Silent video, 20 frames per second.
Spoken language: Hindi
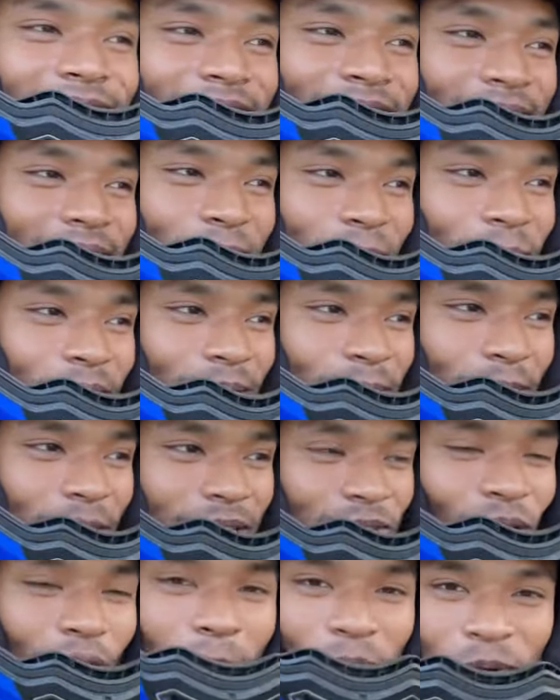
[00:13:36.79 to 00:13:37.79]
मतलब
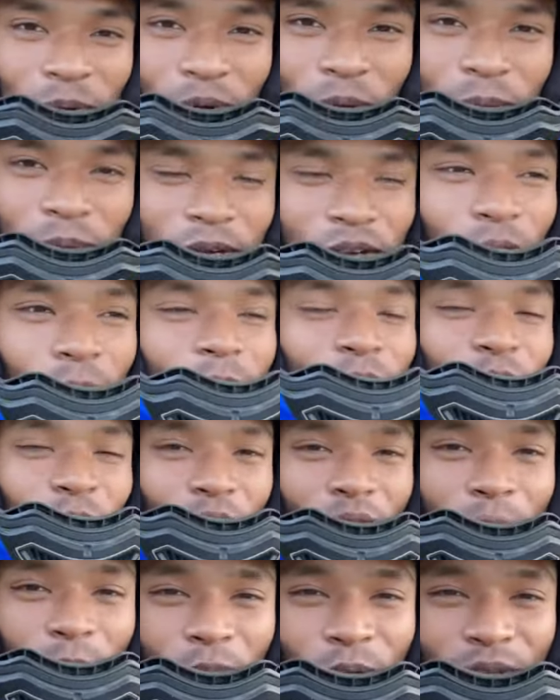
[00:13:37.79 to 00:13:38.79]
मैं तो आप लोगों को वीडियो पे
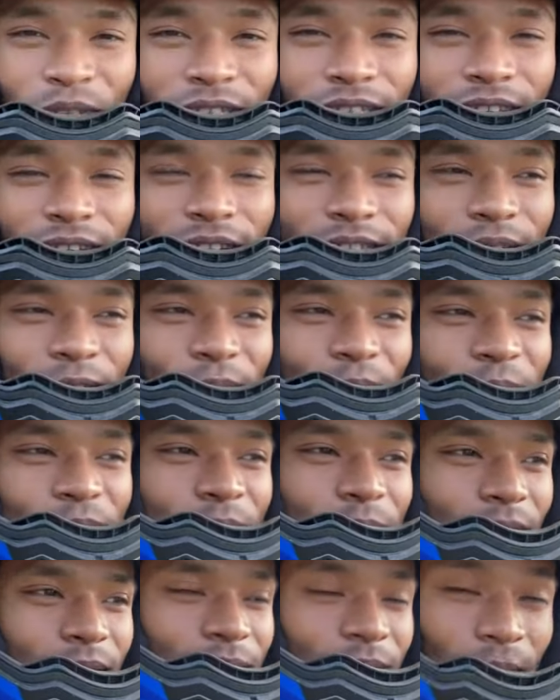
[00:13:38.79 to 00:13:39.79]
थोड़ा बहुत ही दिखाता हूँ
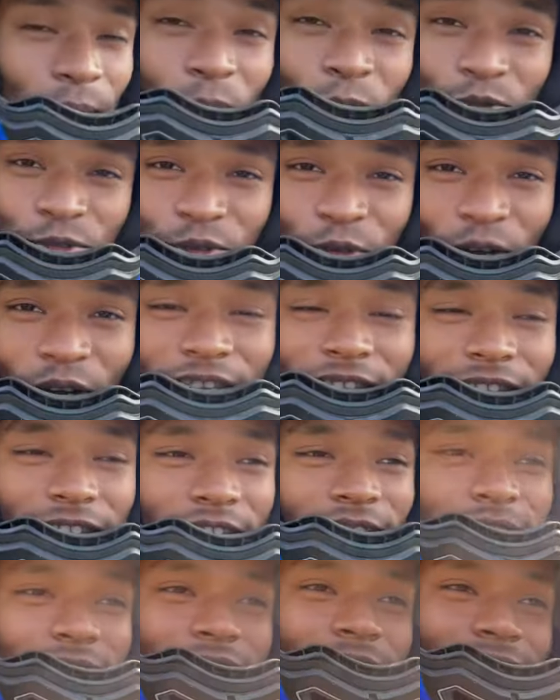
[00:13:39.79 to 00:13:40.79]
मतलब सब कुछ तो नहीं
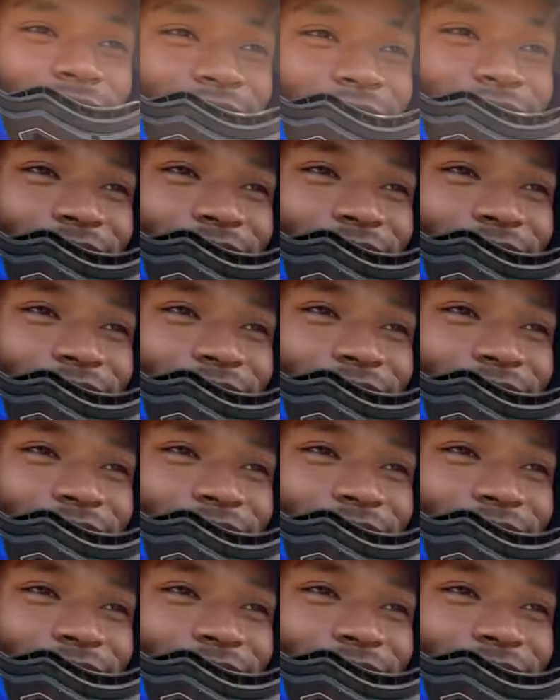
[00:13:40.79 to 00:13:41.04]
दिखाता ना